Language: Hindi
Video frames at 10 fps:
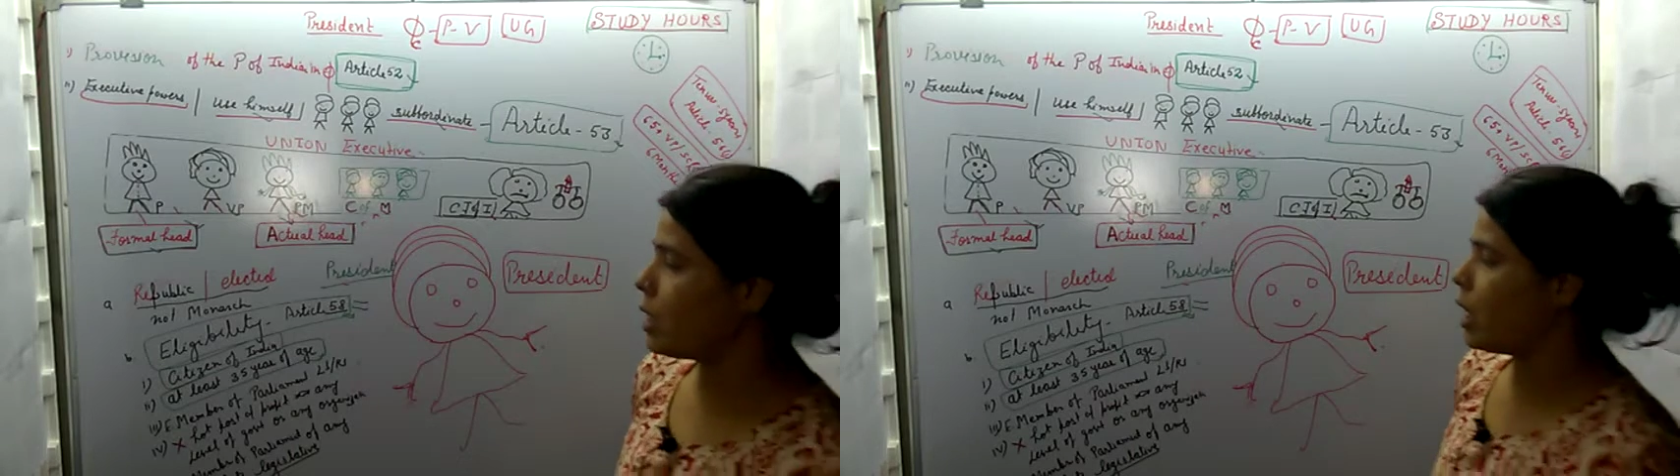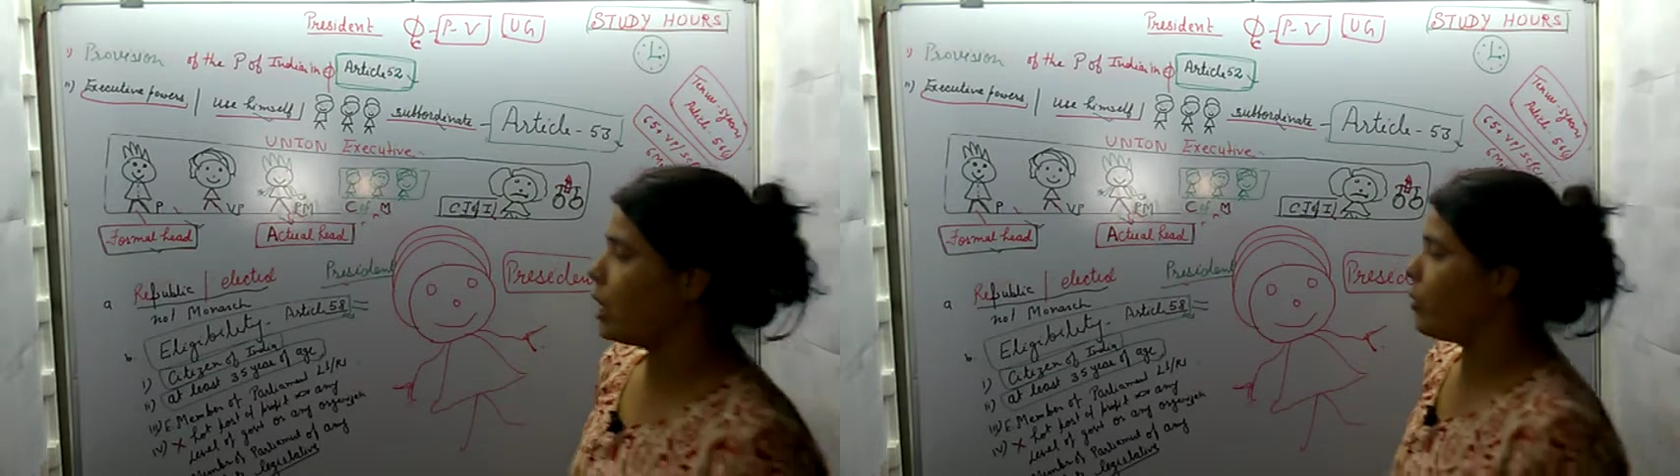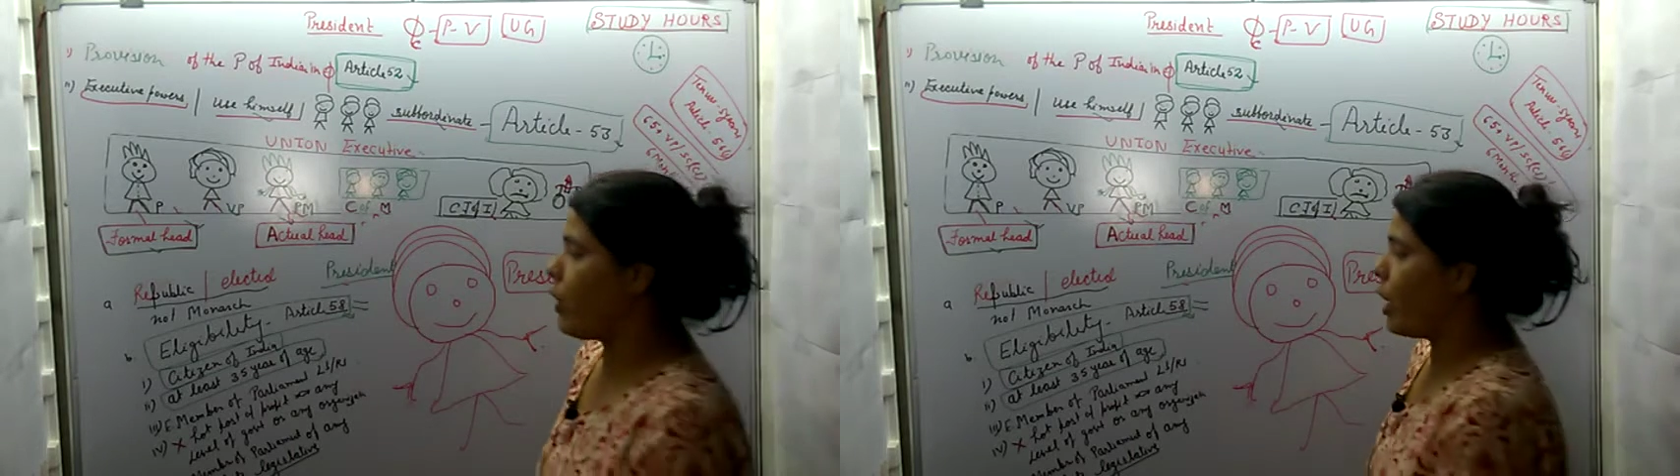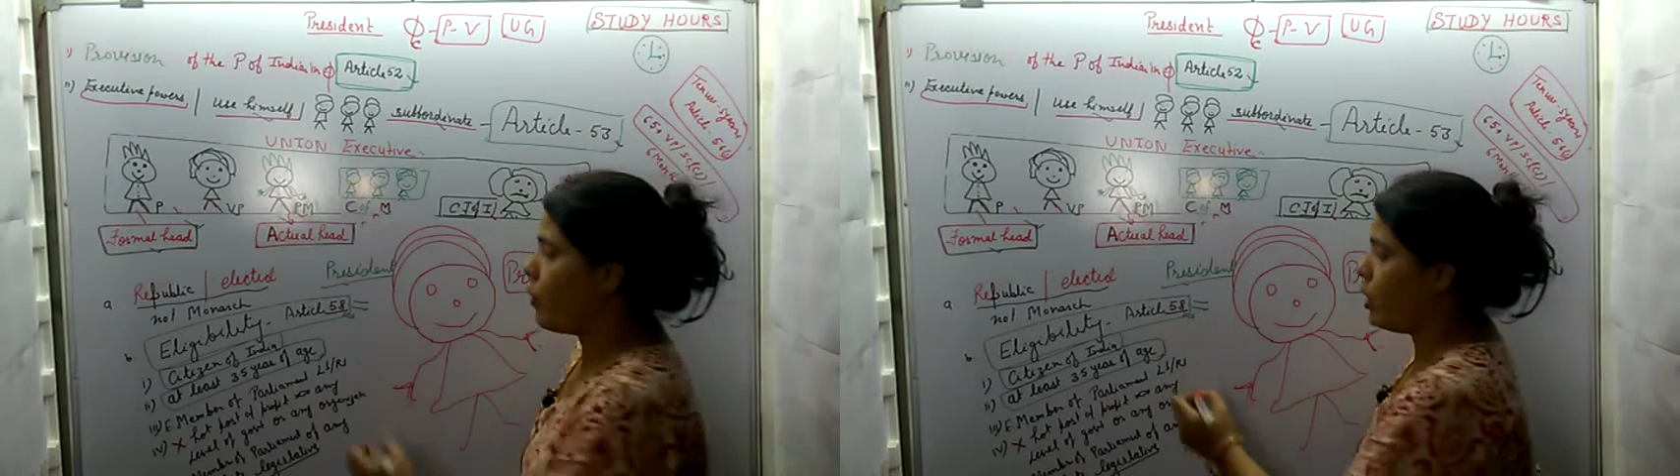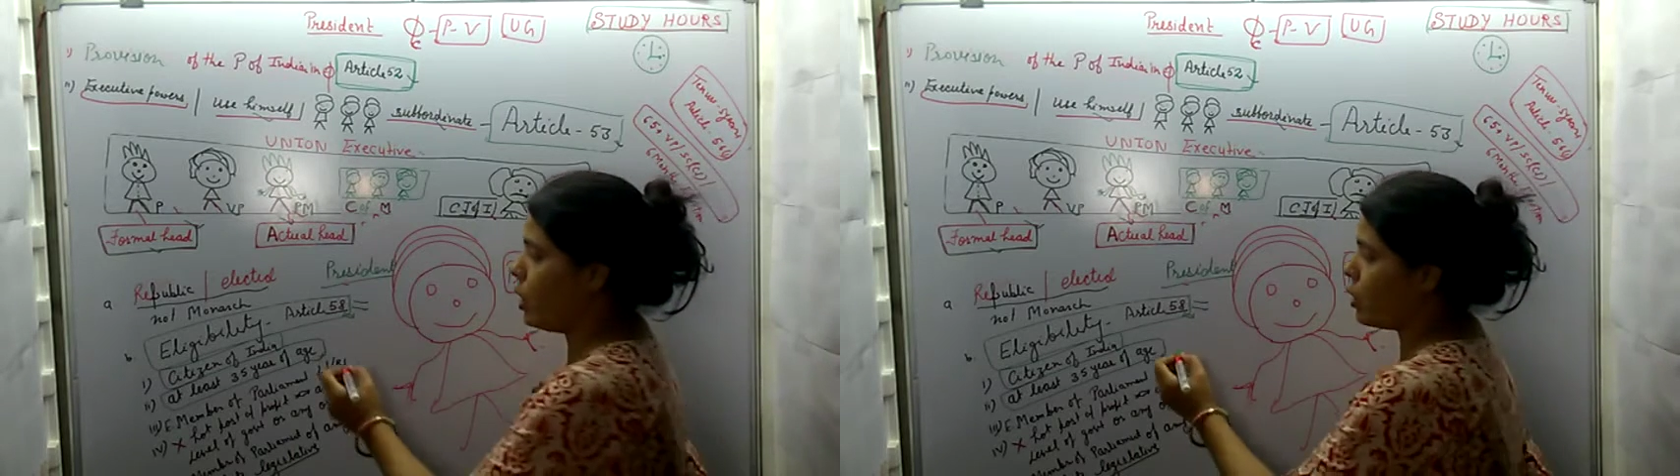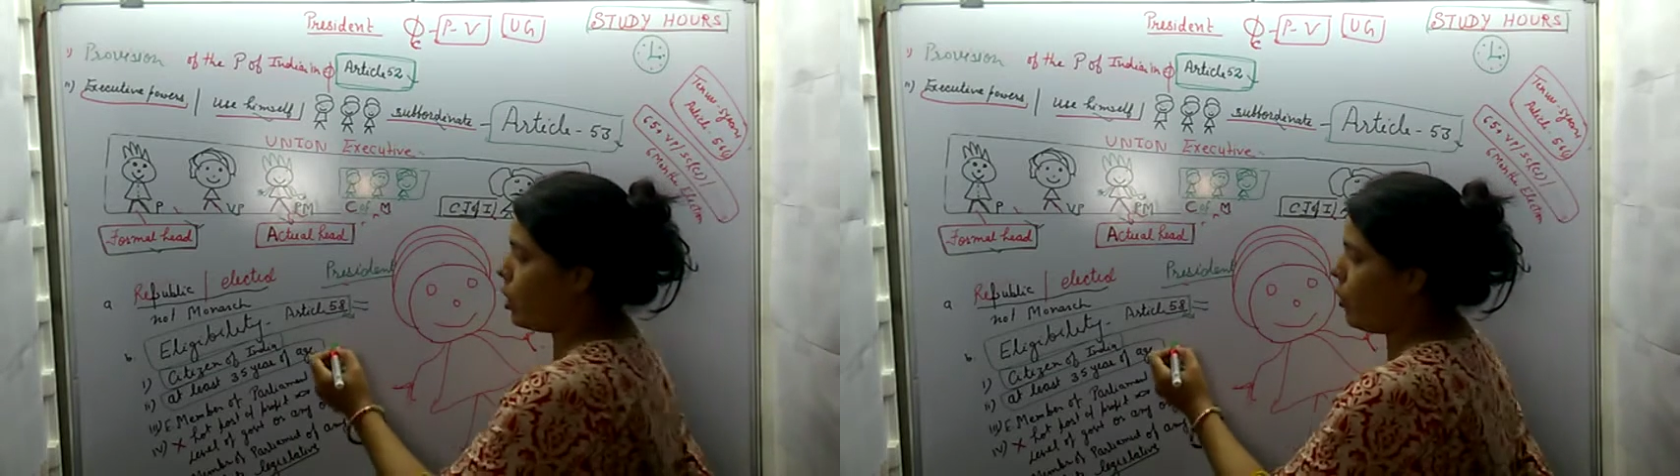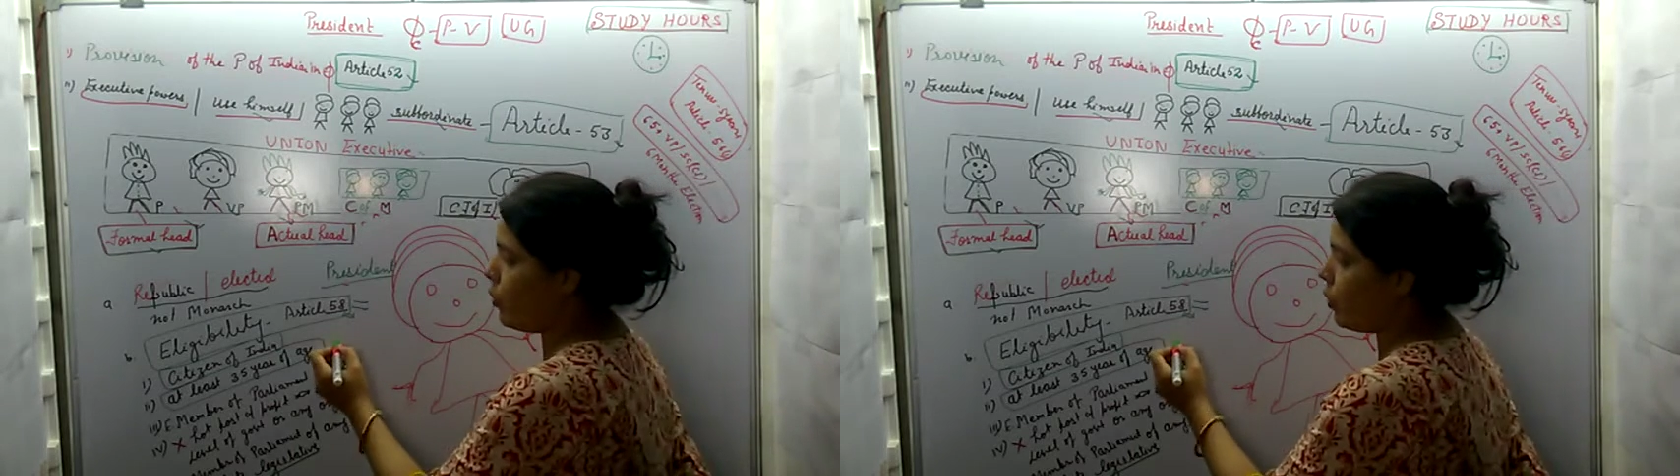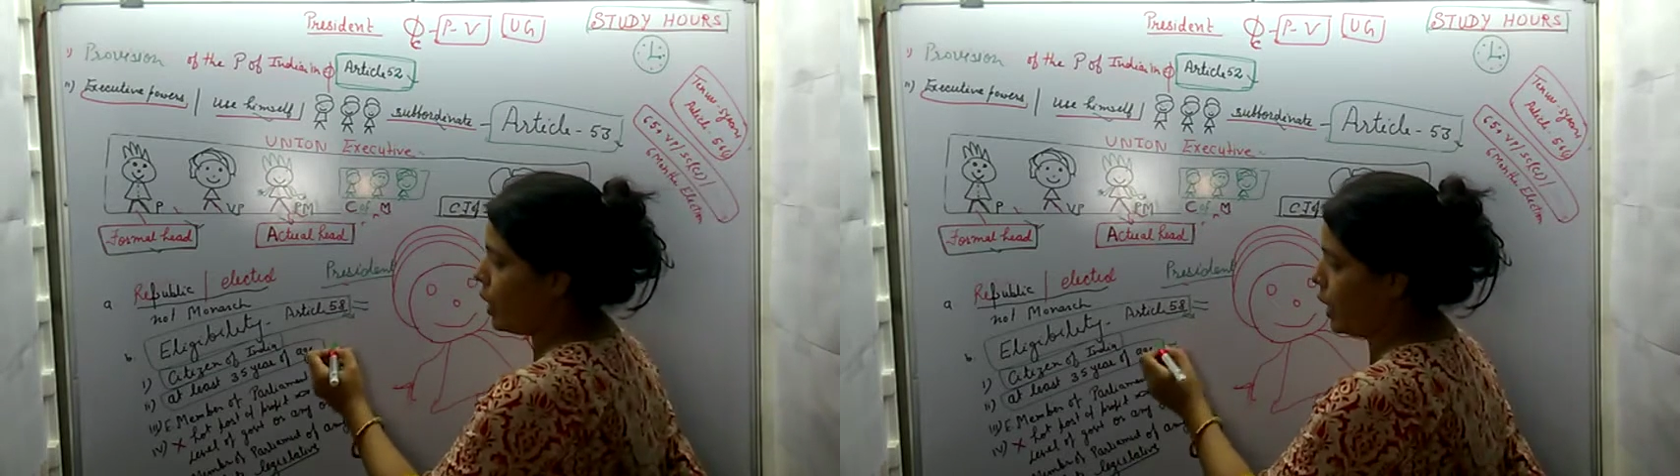थर्टी फाइव years
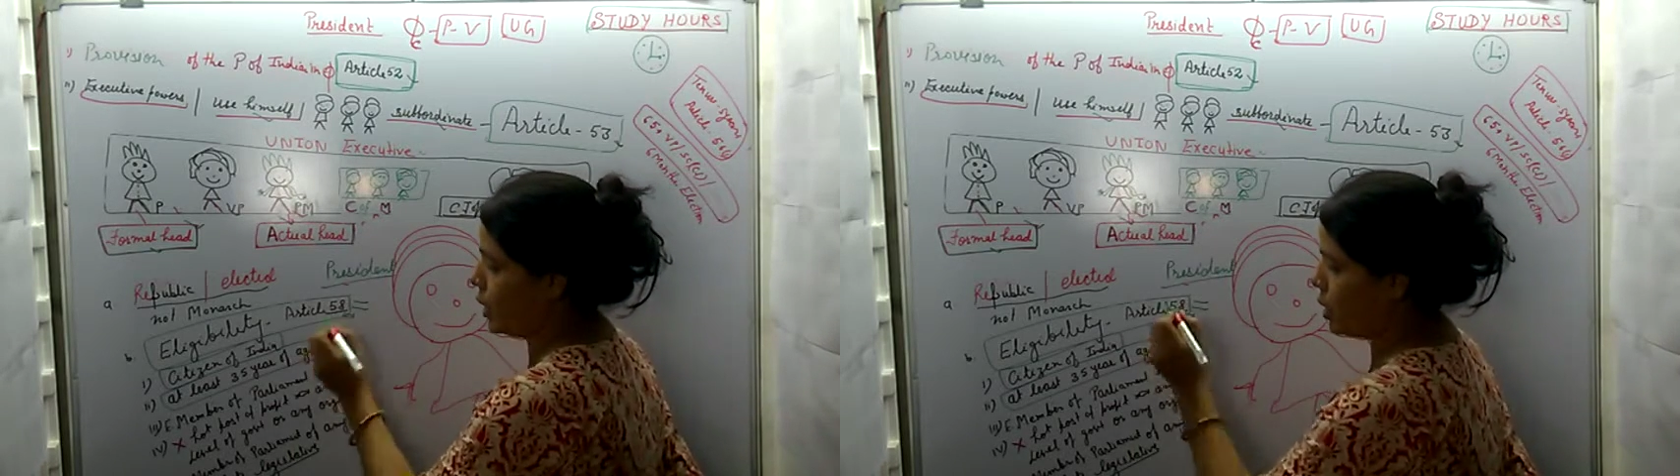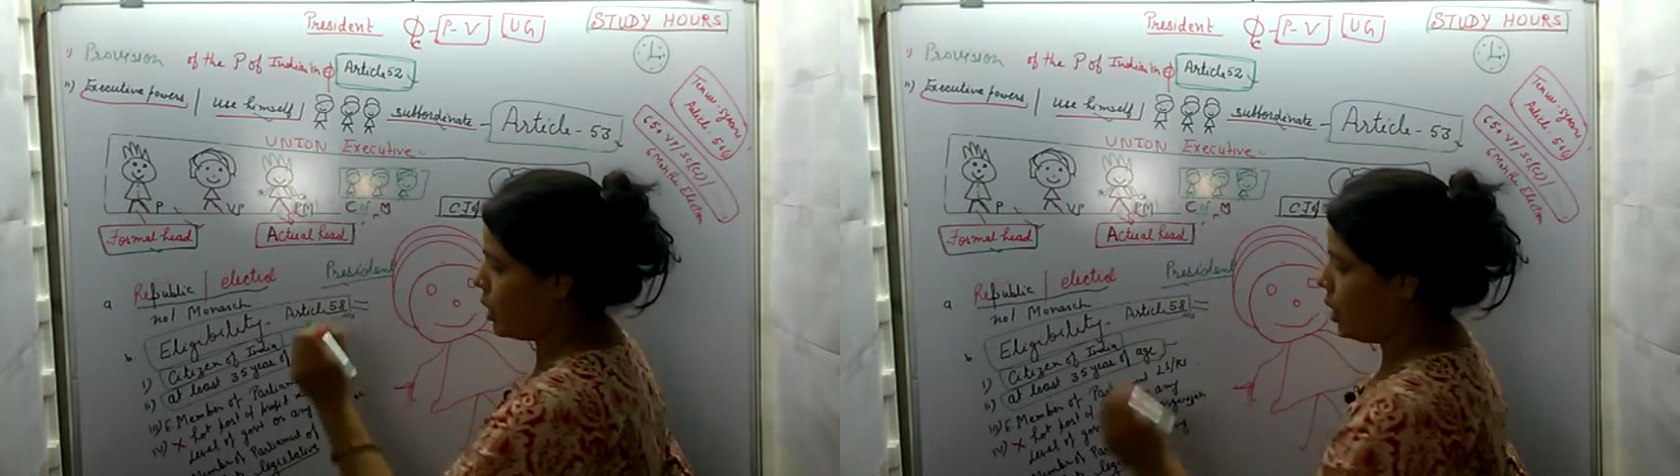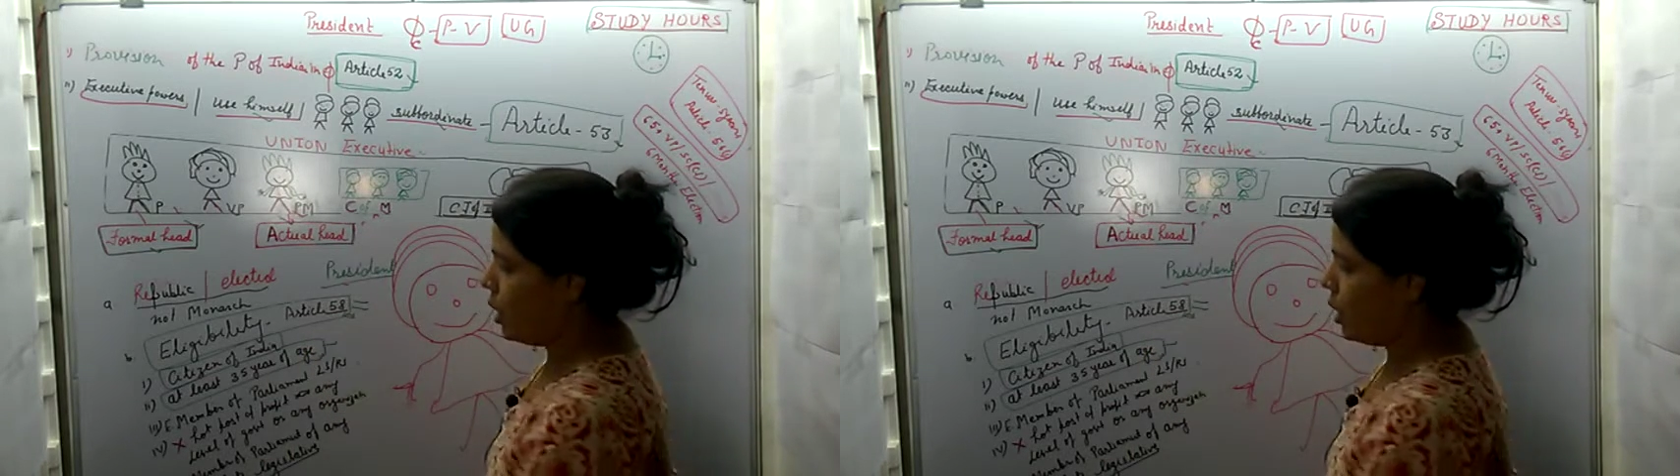ऑफ एज